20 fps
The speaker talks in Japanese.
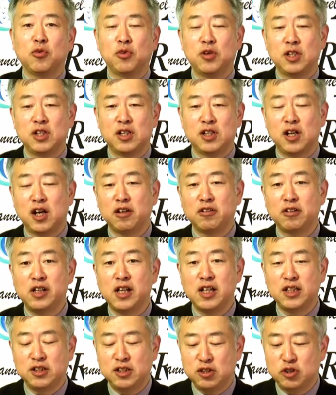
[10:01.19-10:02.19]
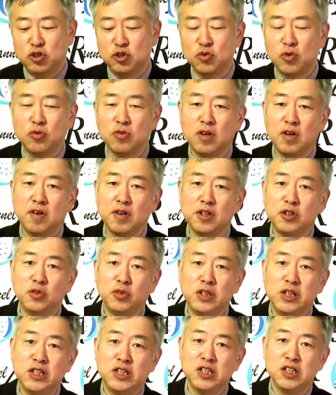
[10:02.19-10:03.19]
この間殴り合いして中国側は
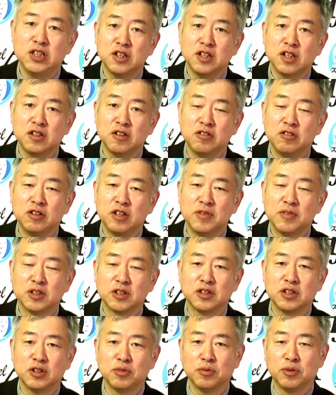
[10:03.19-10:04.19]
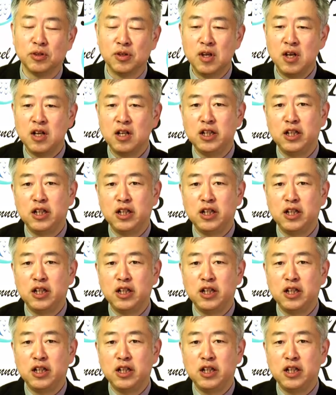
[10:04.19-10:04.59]
よにんだって言ってますけども、